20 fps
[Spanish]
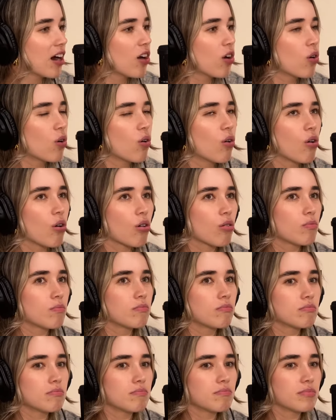o
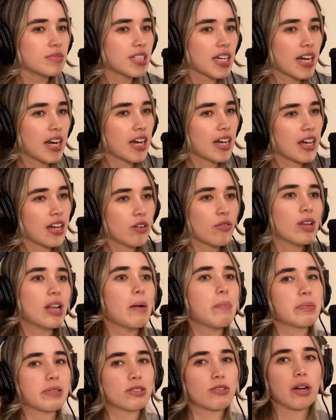será que no es
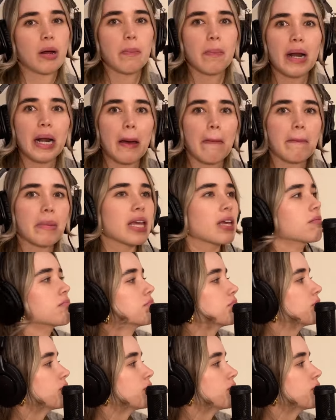la persona para mí.